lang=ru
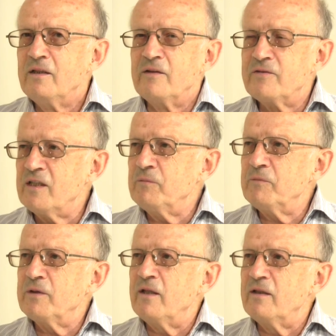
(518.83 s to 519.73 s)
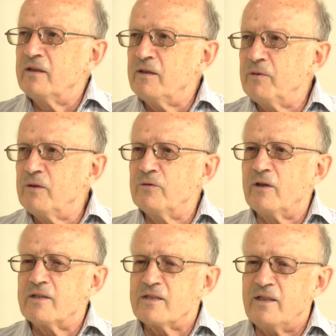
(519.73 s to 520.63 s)
И всем им даны были
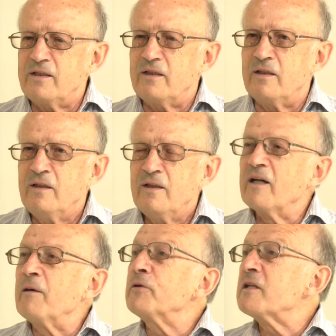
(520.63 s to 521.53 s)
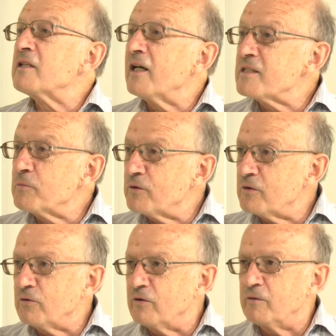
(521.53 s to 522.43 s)
указания работать с разными
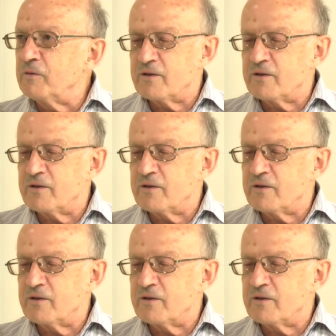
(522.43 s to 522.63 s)
аудиториями,